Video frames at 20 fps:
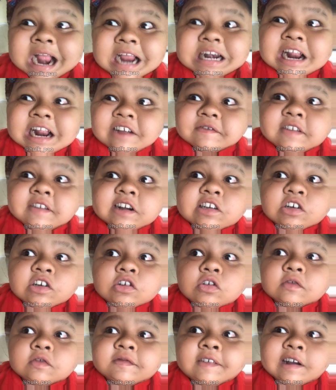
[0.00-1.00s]
vez que tu
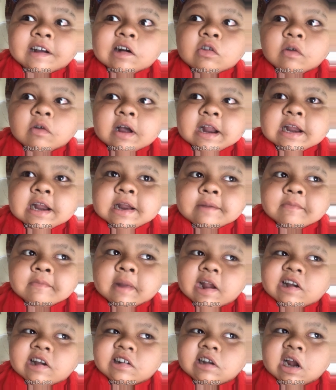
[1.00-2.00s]
falou aí,
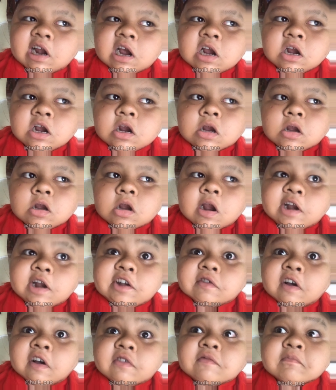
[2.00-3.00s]
besta, a gente
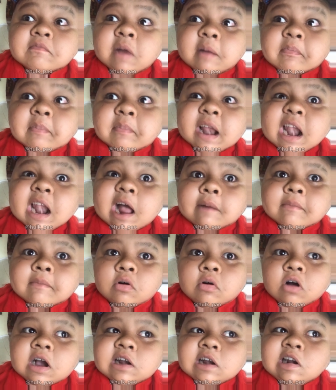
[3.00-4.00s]
vai fumar pela
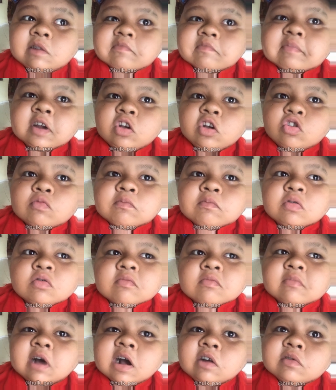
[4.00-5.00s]
boca, não pelo
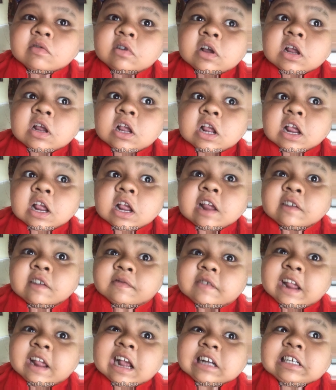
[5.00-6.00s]
pulmão. E
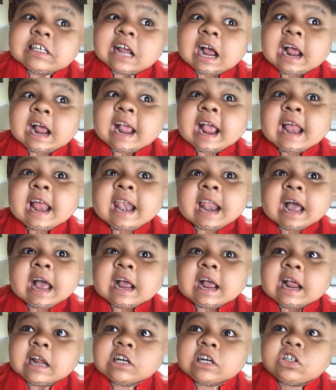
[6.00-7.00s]
viajar ela
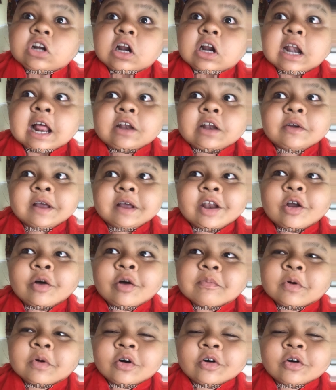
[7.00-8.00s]
é só lá no
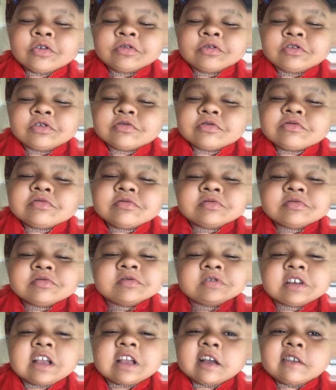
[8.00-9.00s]
aeroporto,
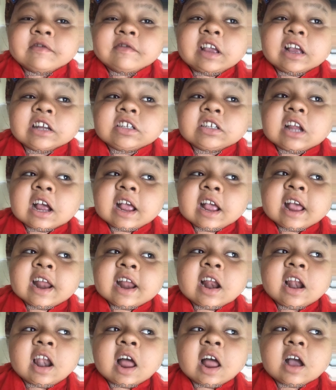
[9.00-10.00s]
que é viajar aérea é
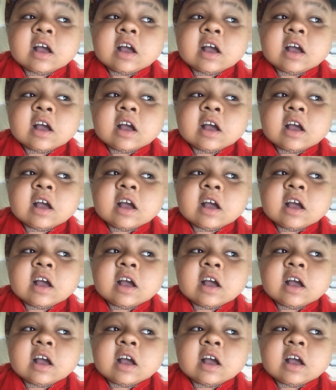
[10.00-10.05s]
lá.